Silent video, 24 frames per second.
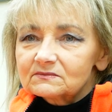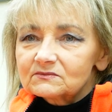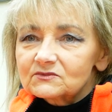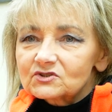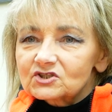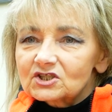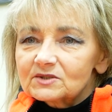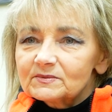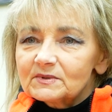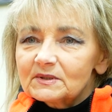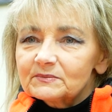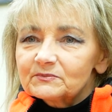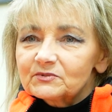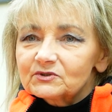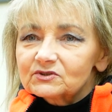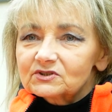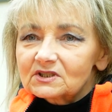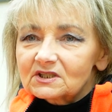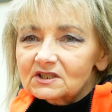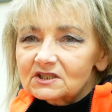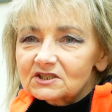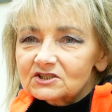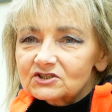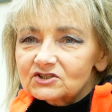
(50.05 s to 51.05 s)
trzeba
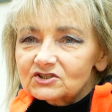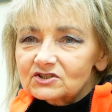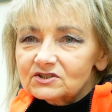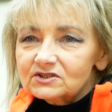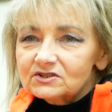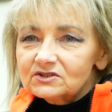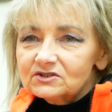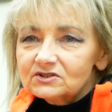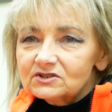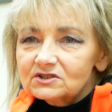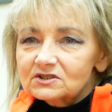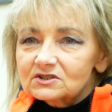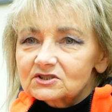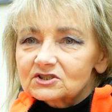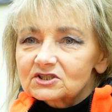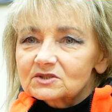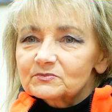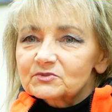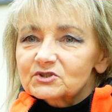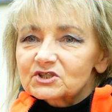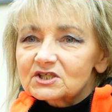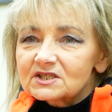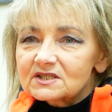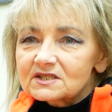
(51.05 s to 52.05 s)
podkreślić, że
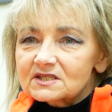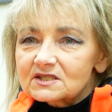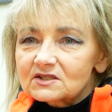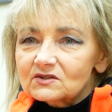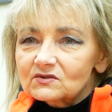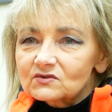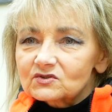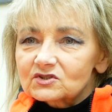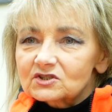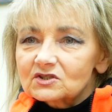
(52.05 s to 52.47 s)
przez to,